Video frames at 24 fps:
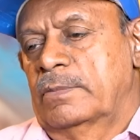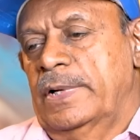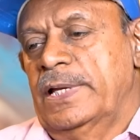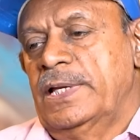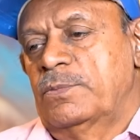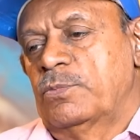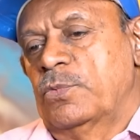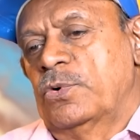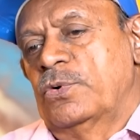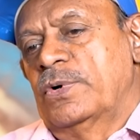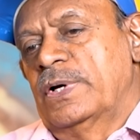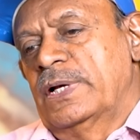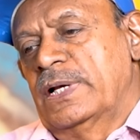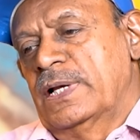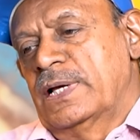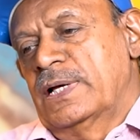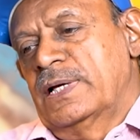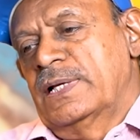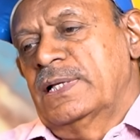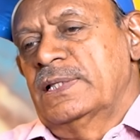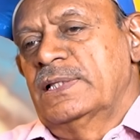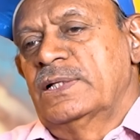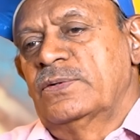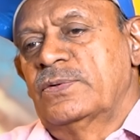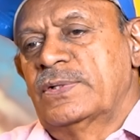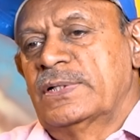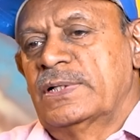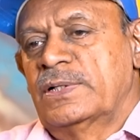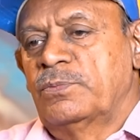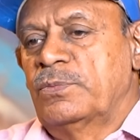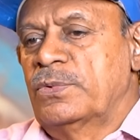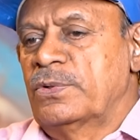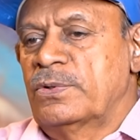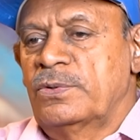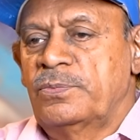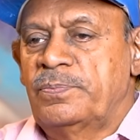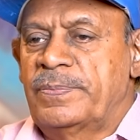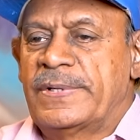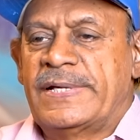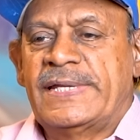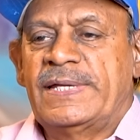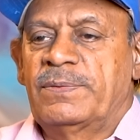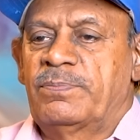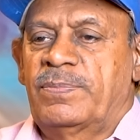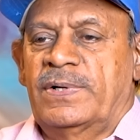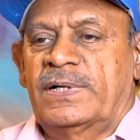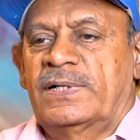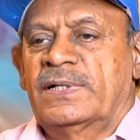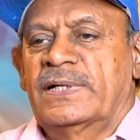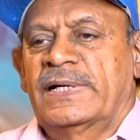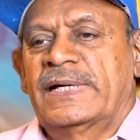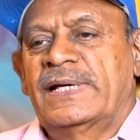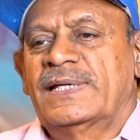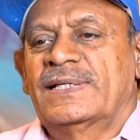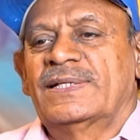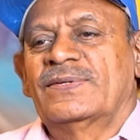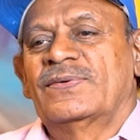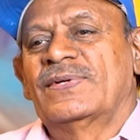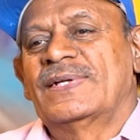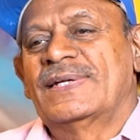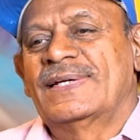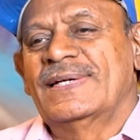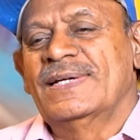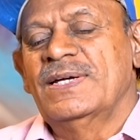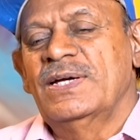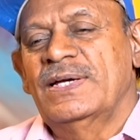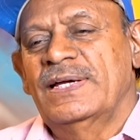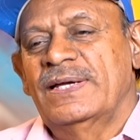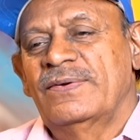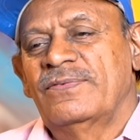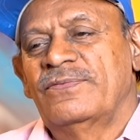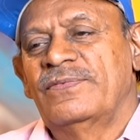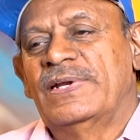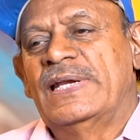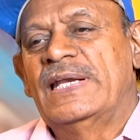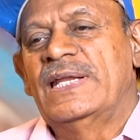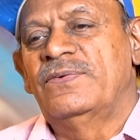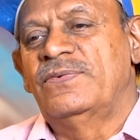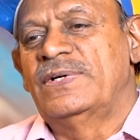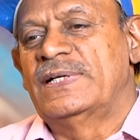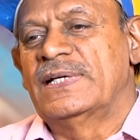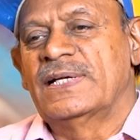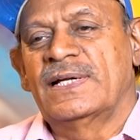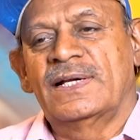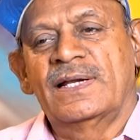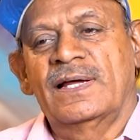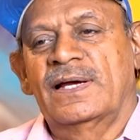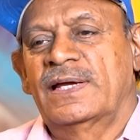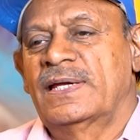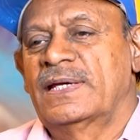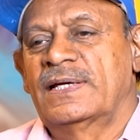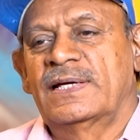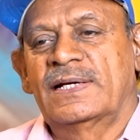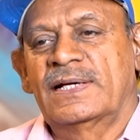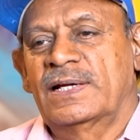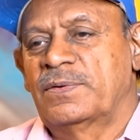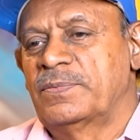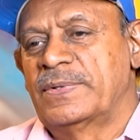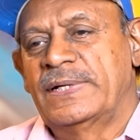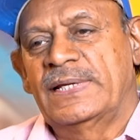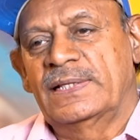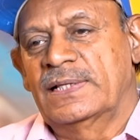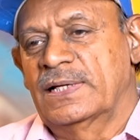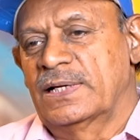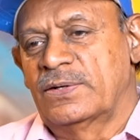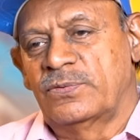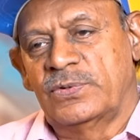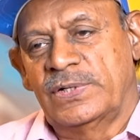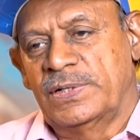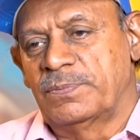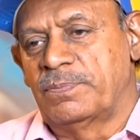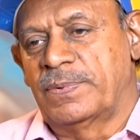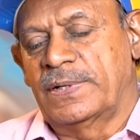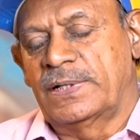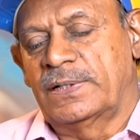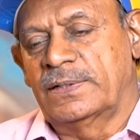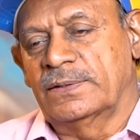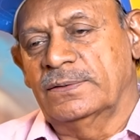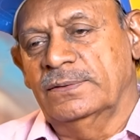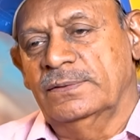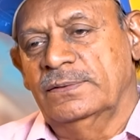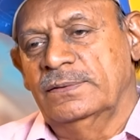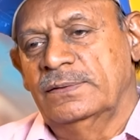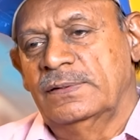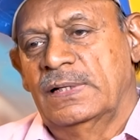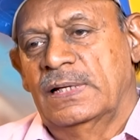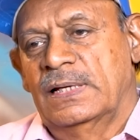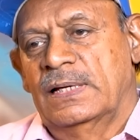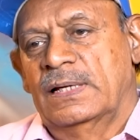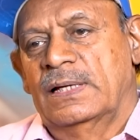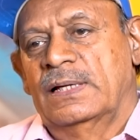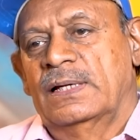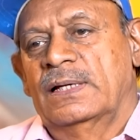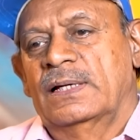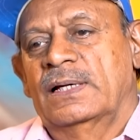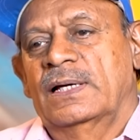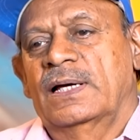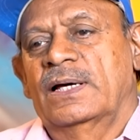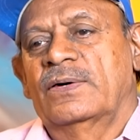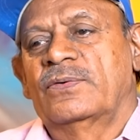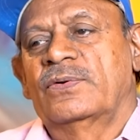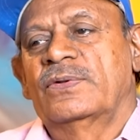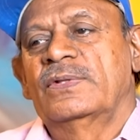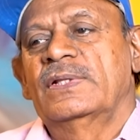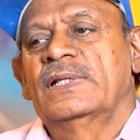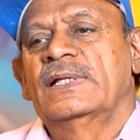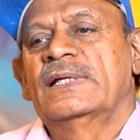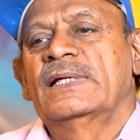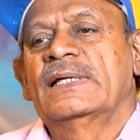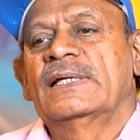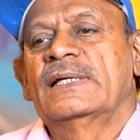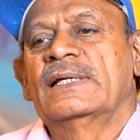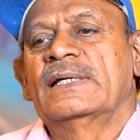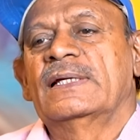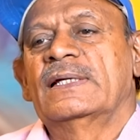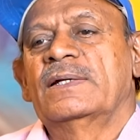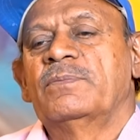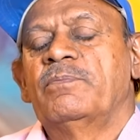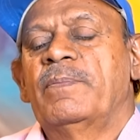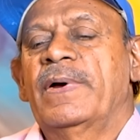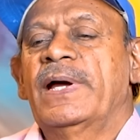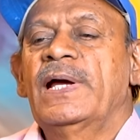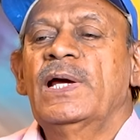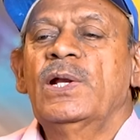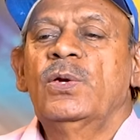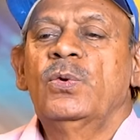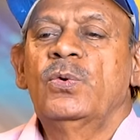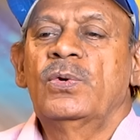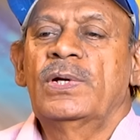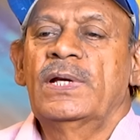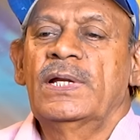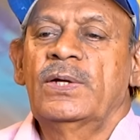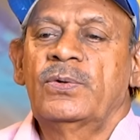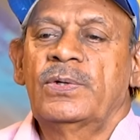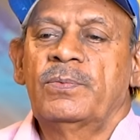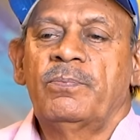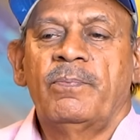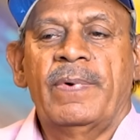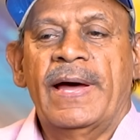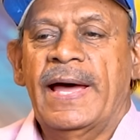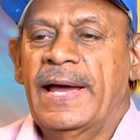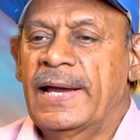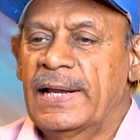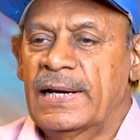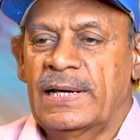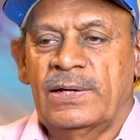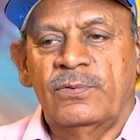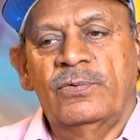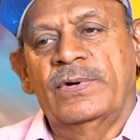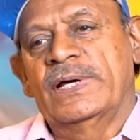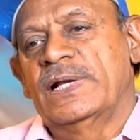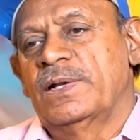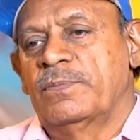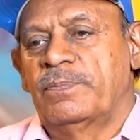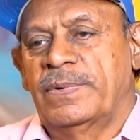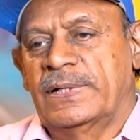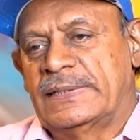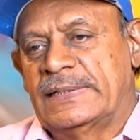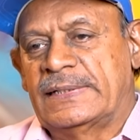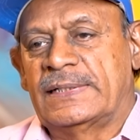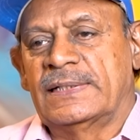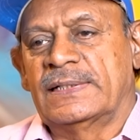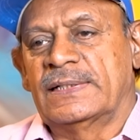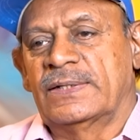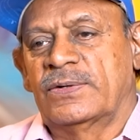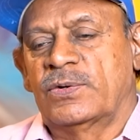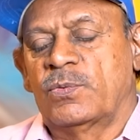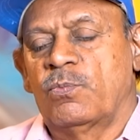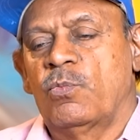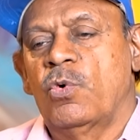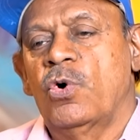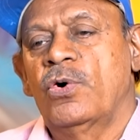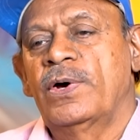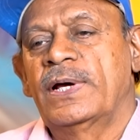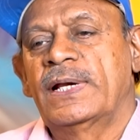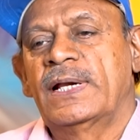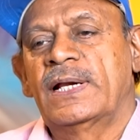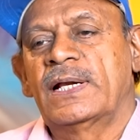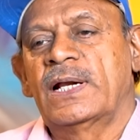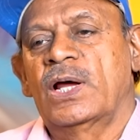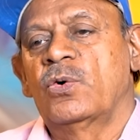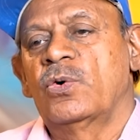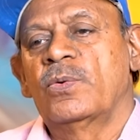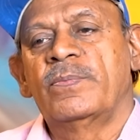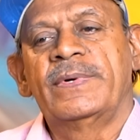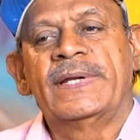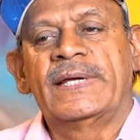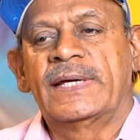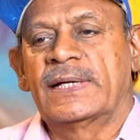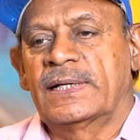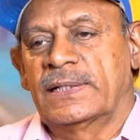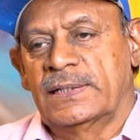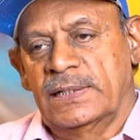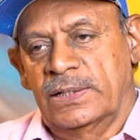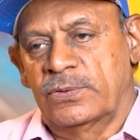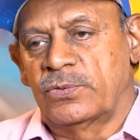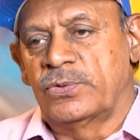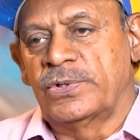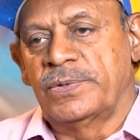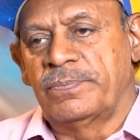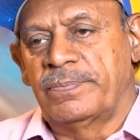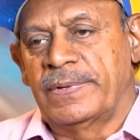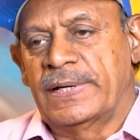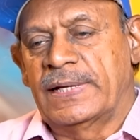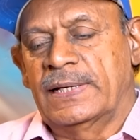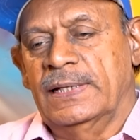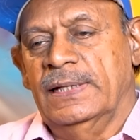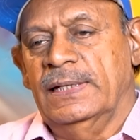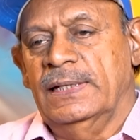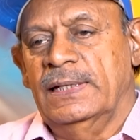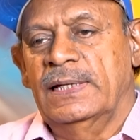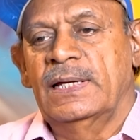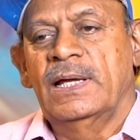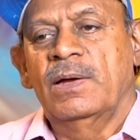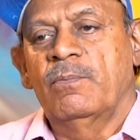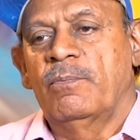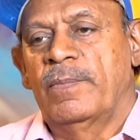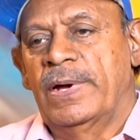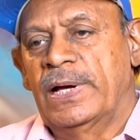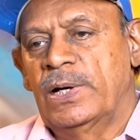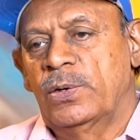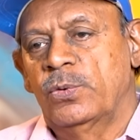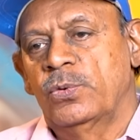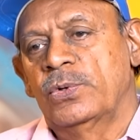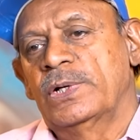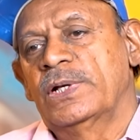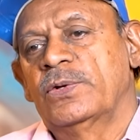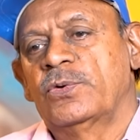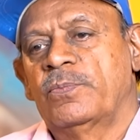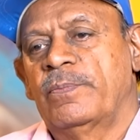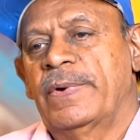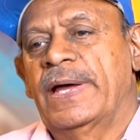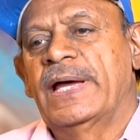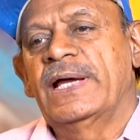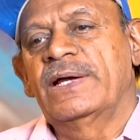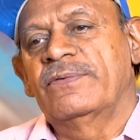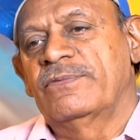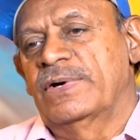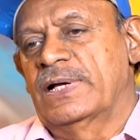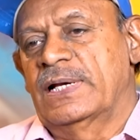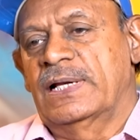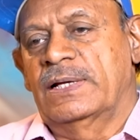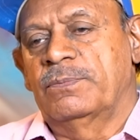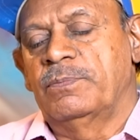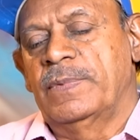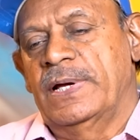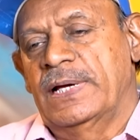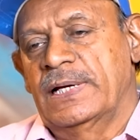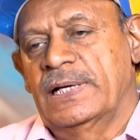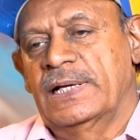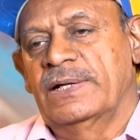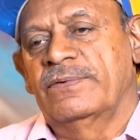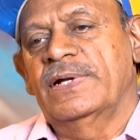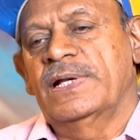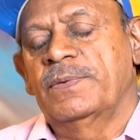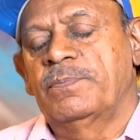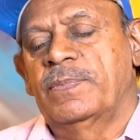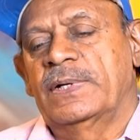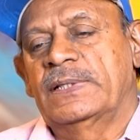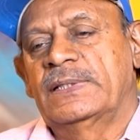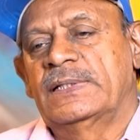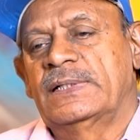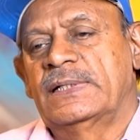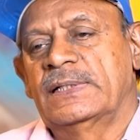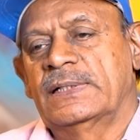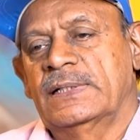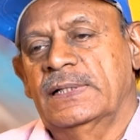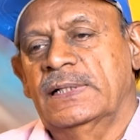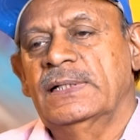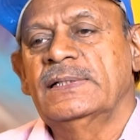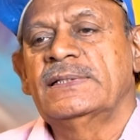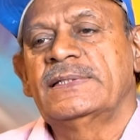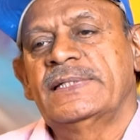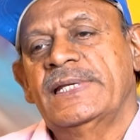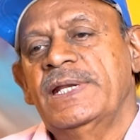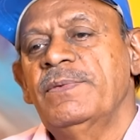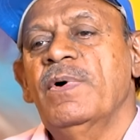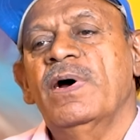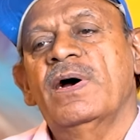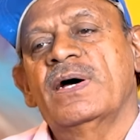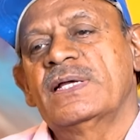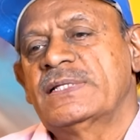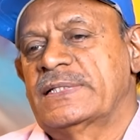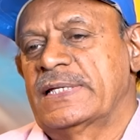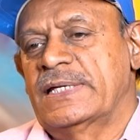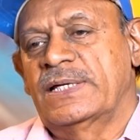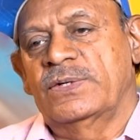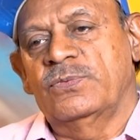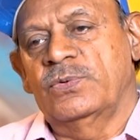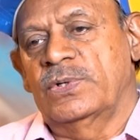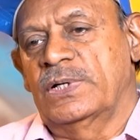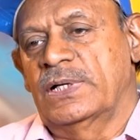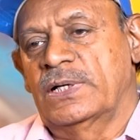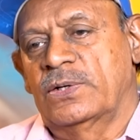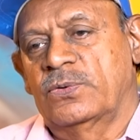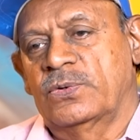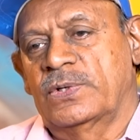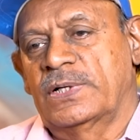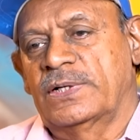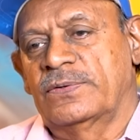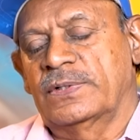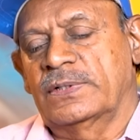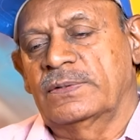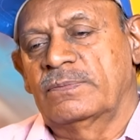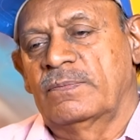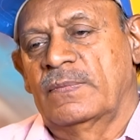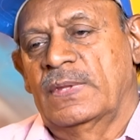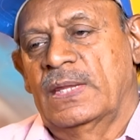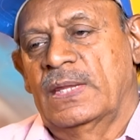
மைக் மோகன்ங்கிறது ஒரு பெரிய பட்டம் கிடையாது அவருக்கு வெள்ளி விழா நாயகன் அப்படின்னு அவருடைய பட்டம் அவர் வந்து பெங்களூரில் ஒரு பேங்கில் வேலை பார்த்துட்டு இருந்தார் மோகன் ராவ் அப்படிங்கிறது அவருடைய பேர் பெங்களூரில் ஒரு பேங்க் மேலே பேங்கில் வேலை பார்த்துட்டு இருந்தார் சினிமா ஆசையை உள்ள கொண்டவர்